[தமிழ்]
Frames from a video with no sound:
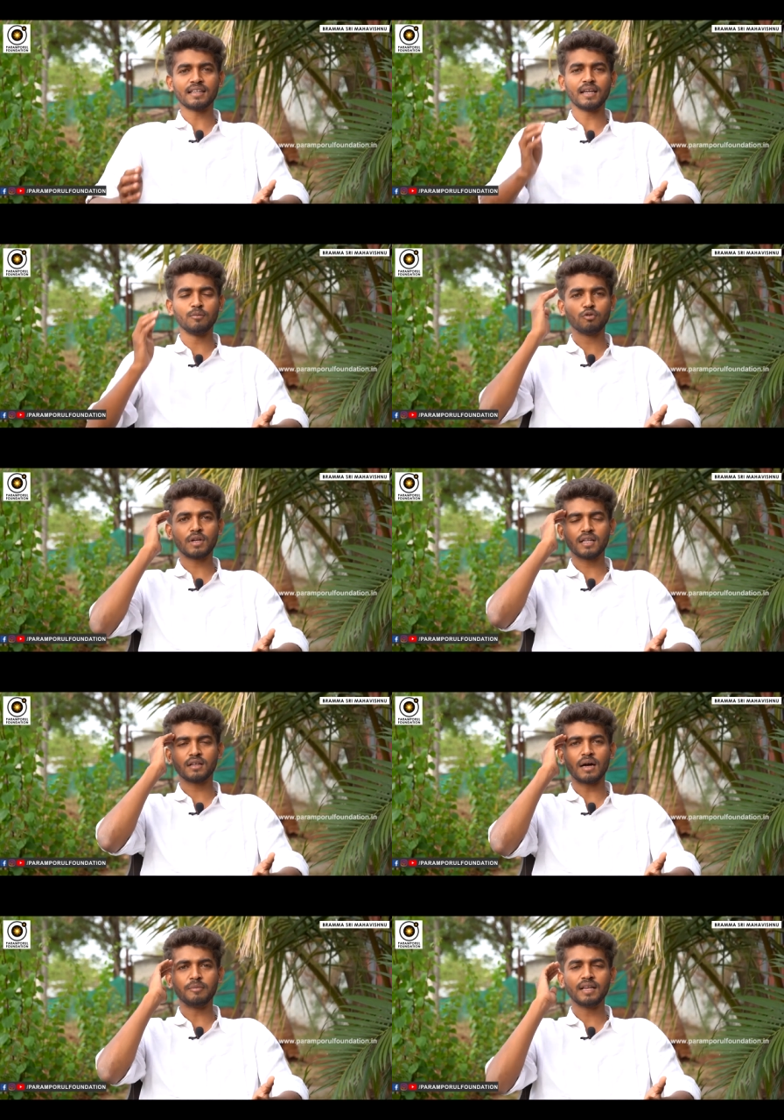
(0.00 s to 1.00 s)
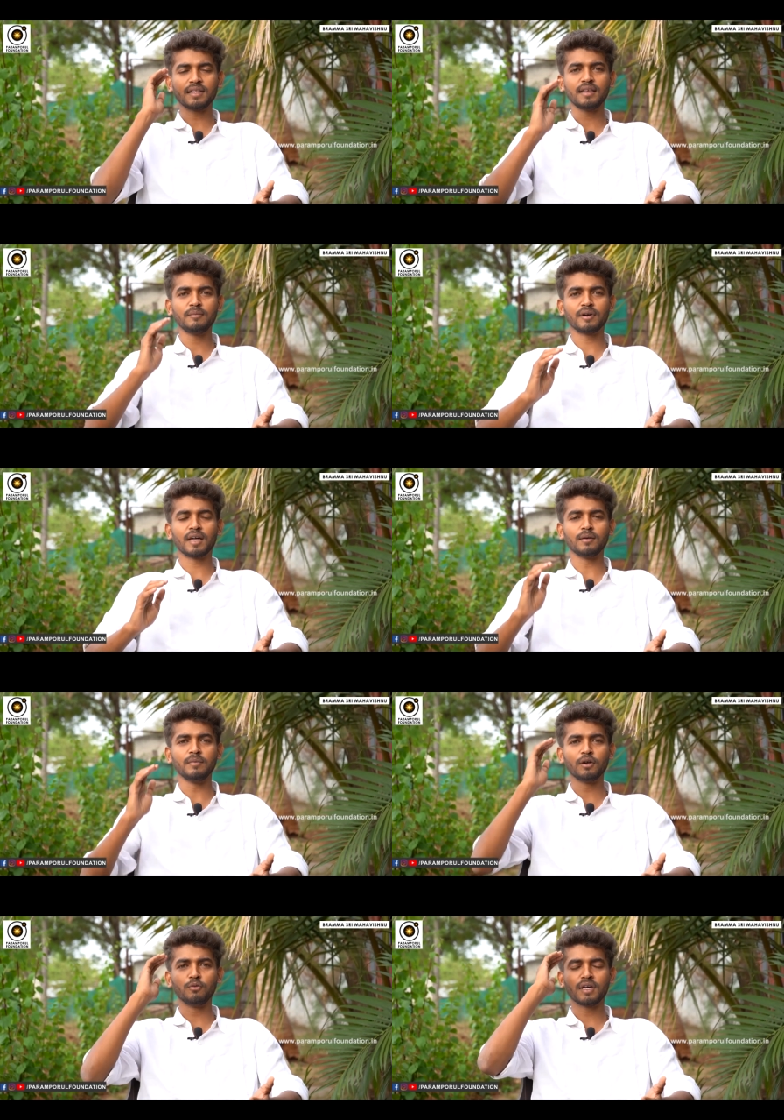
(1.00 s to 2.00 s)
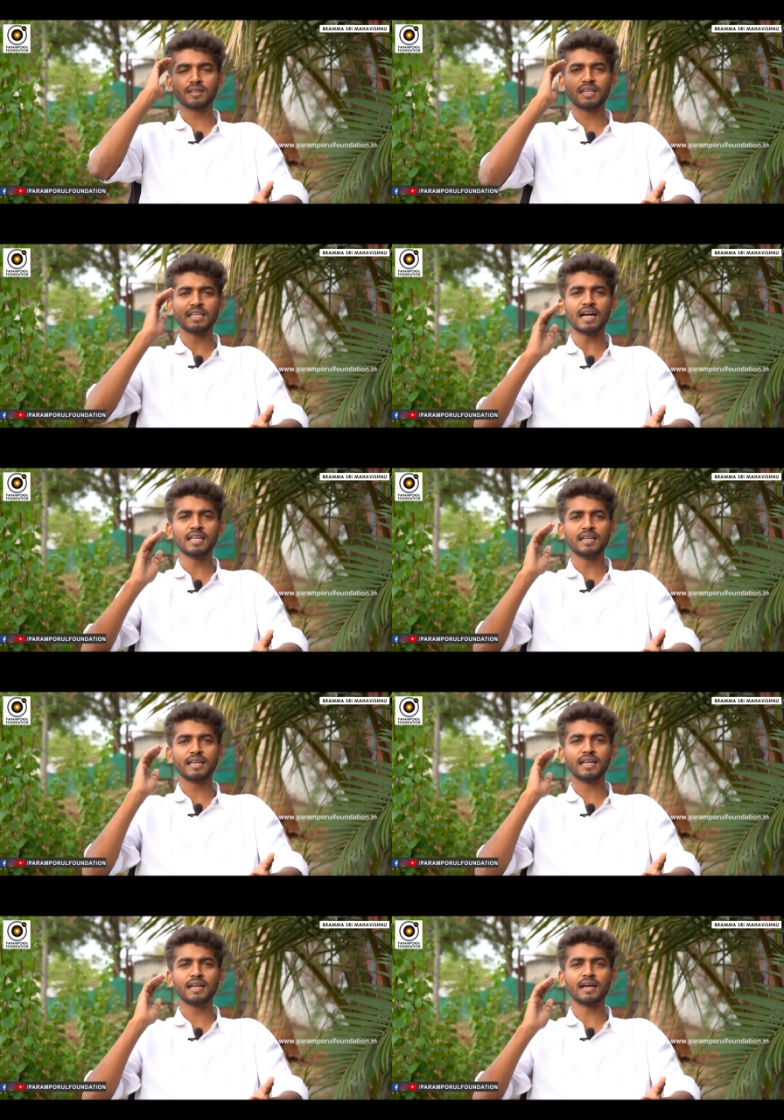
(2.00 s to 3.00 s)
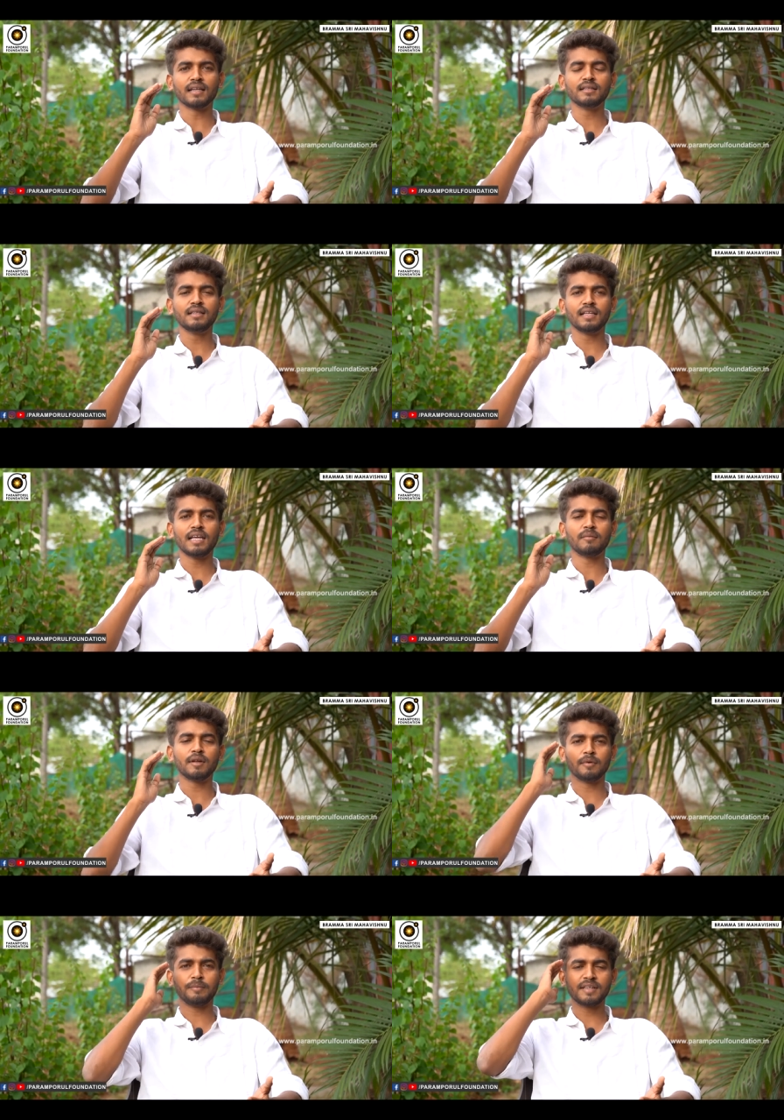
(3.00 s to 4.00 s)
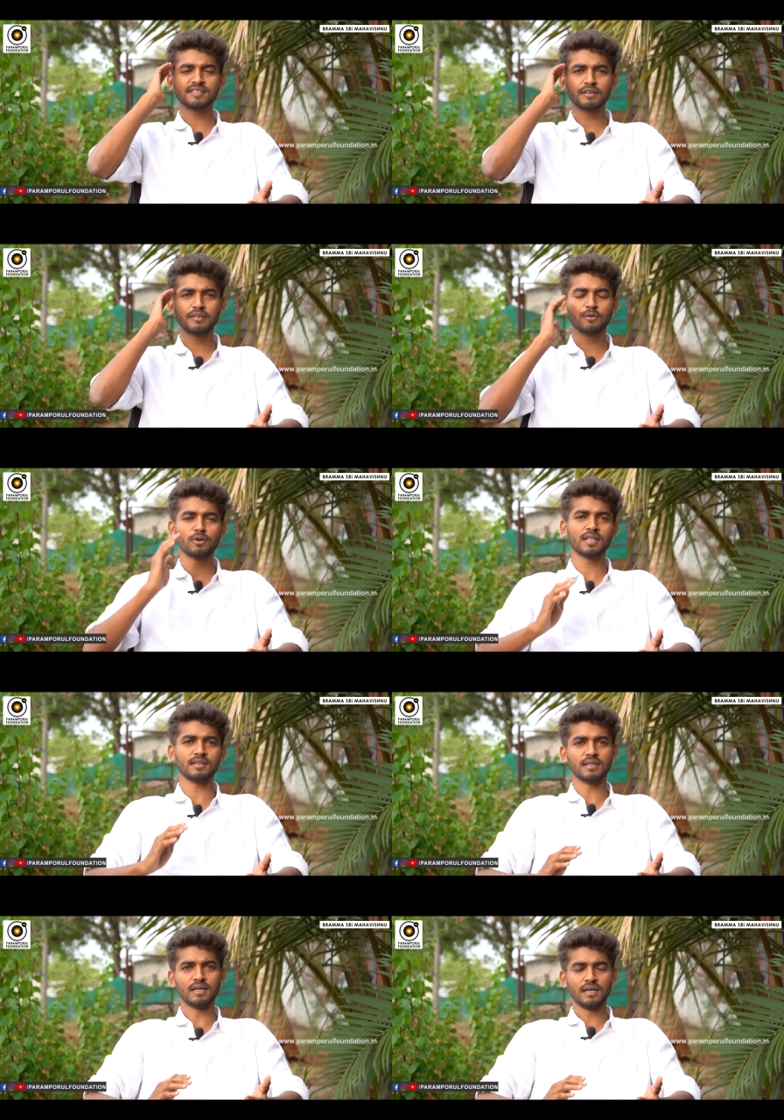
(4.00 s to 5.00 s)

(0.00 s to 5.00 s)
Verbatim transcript: அதெல்லாம் முட்டாள்தனம் அப்படிலாம் திங்க் பண்ணாதீங்க மிக உயர்ந்த ஞானிகளுக்கு என்ன நடந்ததுன்னு தெரியாமல் நம்ம பேசவே கூடாது